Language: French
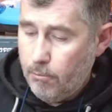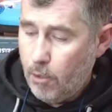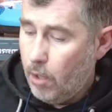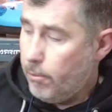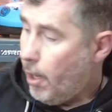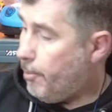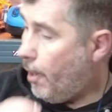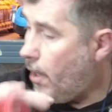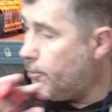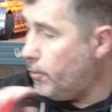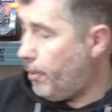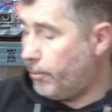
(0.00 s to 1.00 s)
Bon, bah
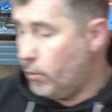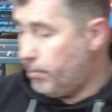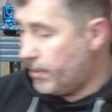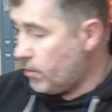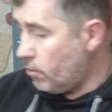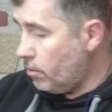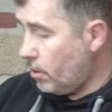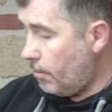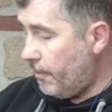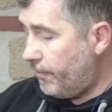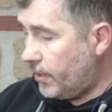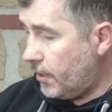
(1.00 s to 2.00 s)
apparemment pas mieux parce que
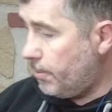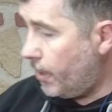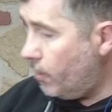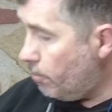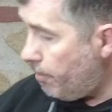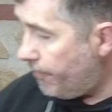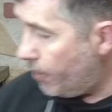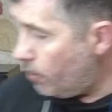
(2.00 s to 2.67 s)
comme a fait exprès, ils l'ont pas fait